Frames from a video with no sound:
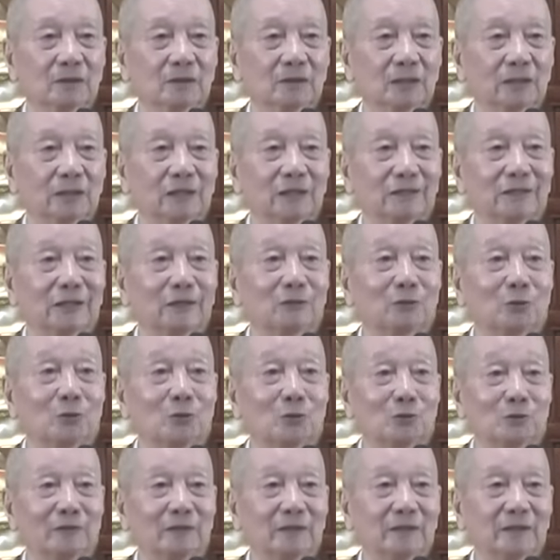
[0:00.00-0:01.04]
thành ra ta tu
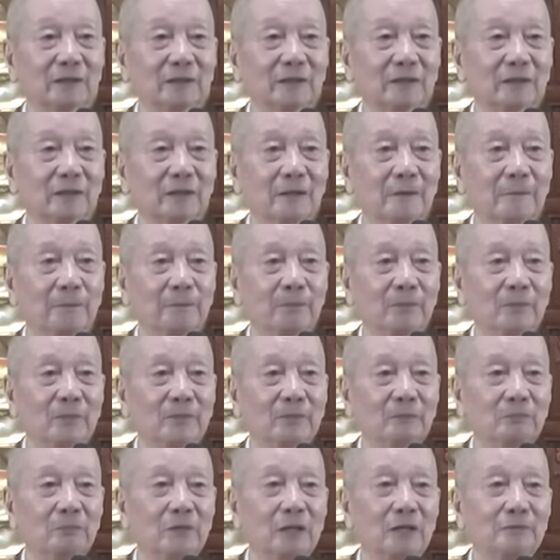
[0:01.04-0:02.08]
cũng vậy nữa.
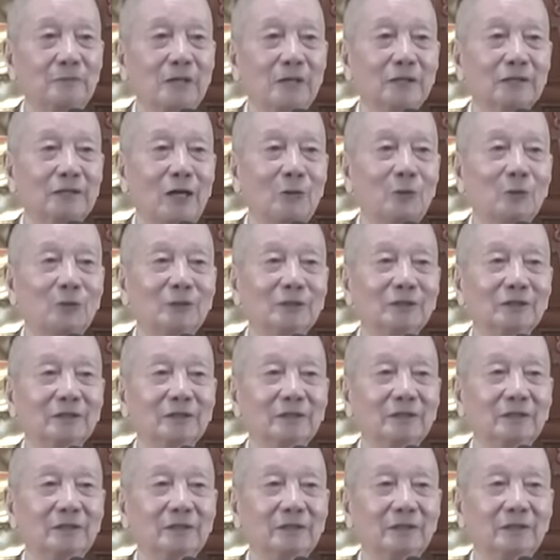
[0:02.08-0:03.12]
mới ban đầu đó,
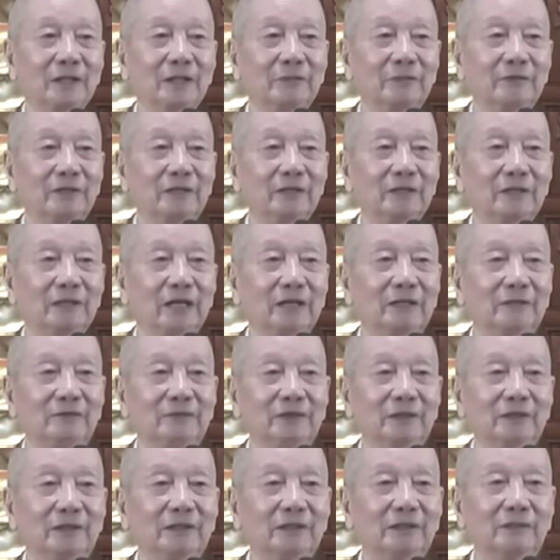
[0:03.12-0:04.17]
là việc này
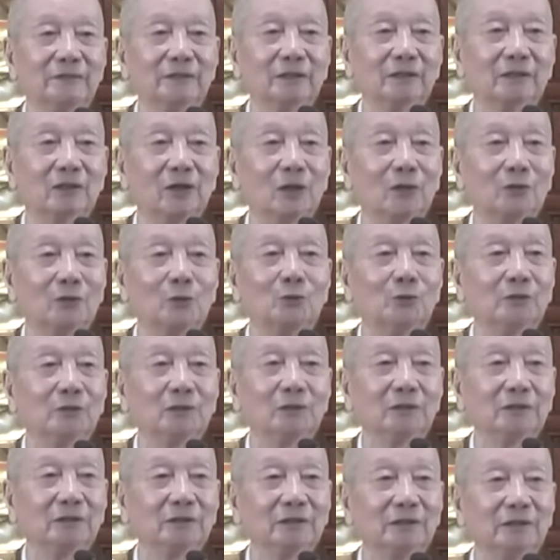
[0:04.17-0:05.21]
việc kia việc nọ đủ
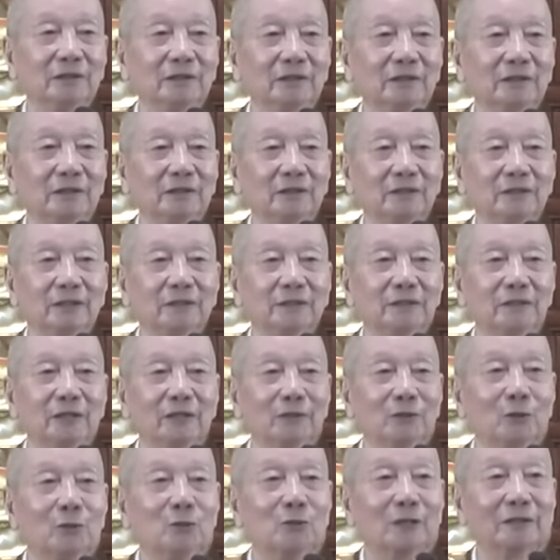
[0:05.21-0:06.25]
thứ đó. người ta
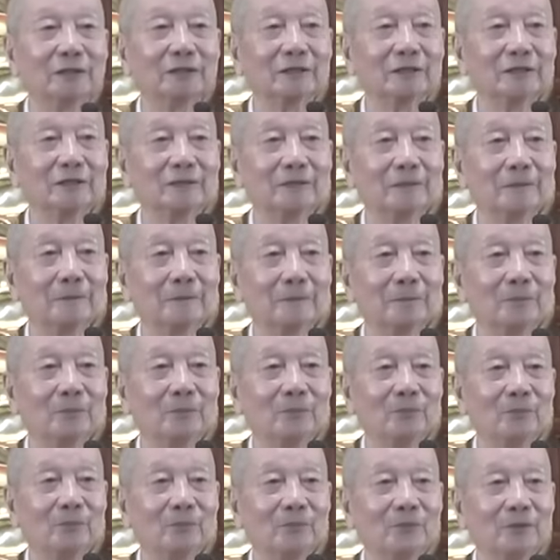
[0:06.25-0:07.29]
chê đủ cách hết
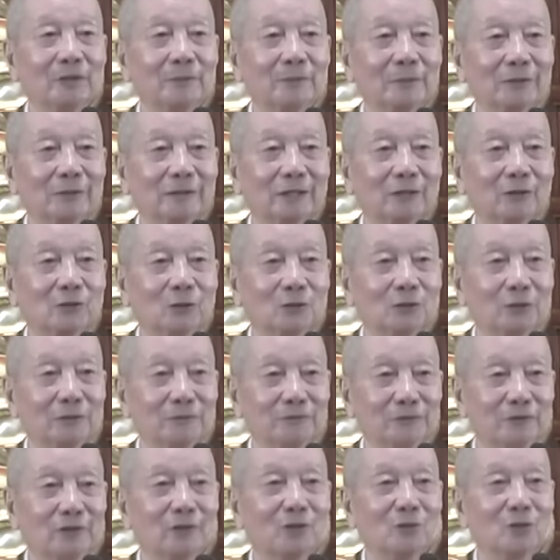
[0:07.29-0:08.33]
nhưng mà ta cố ta
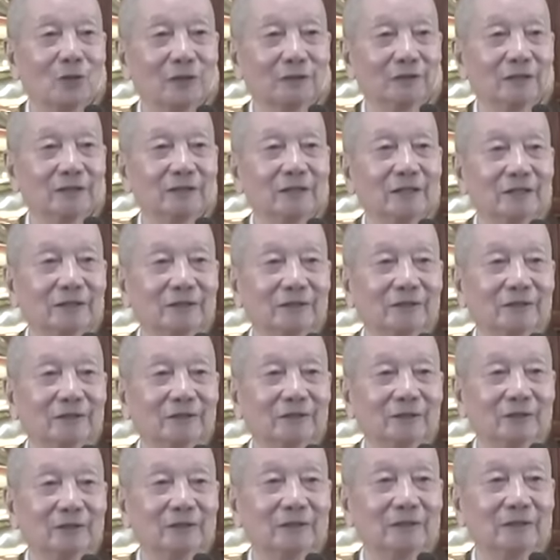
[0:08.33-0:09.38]
vượt qua tới đây được
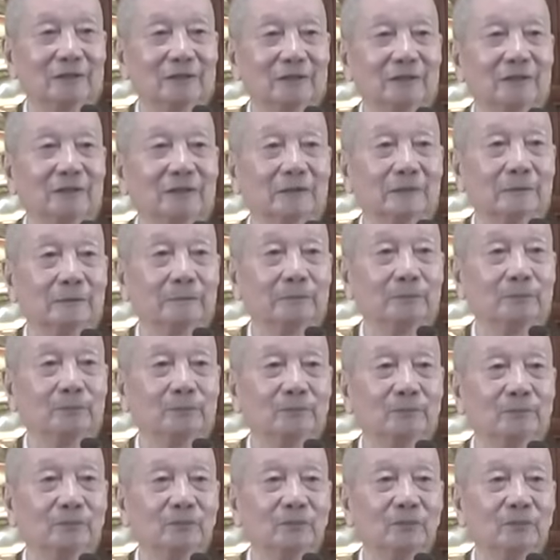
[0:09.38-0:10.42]
rồi đó thì được
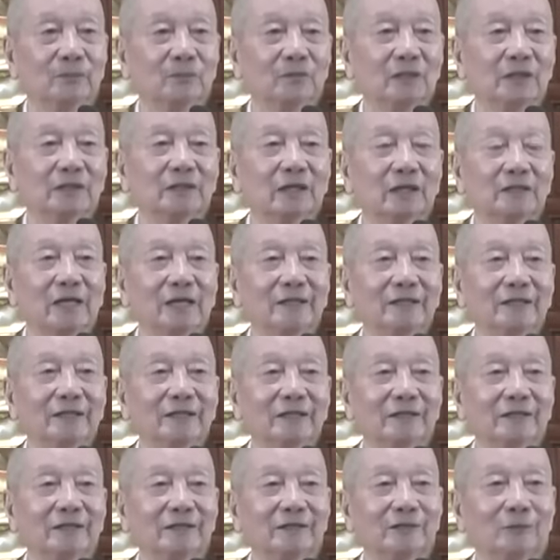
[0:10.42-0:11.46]
thì tới đây
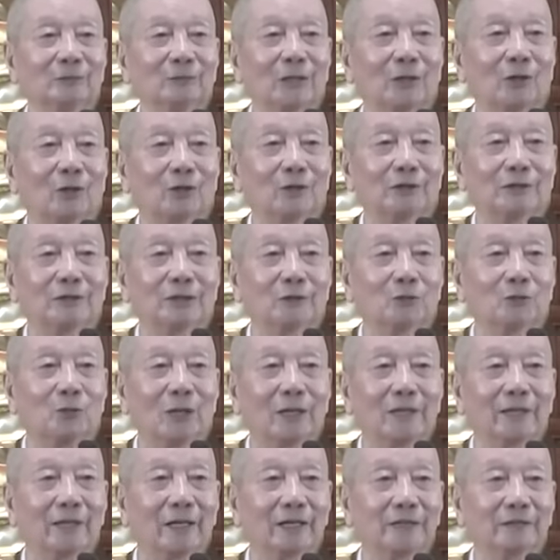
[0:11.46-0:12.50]
đó, thì chúng ta có cái kết
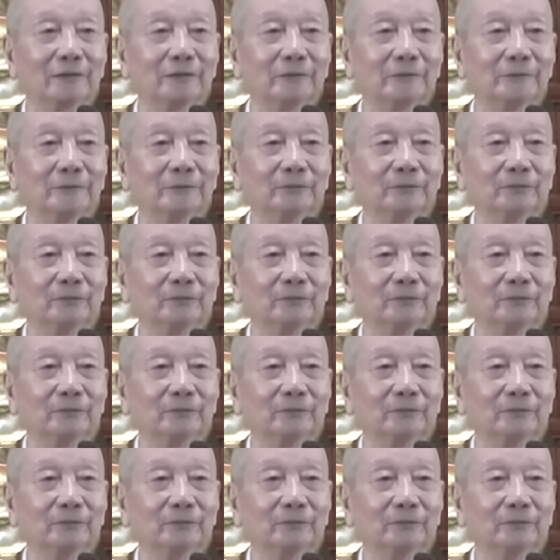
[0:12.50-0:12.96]
quả khác rồi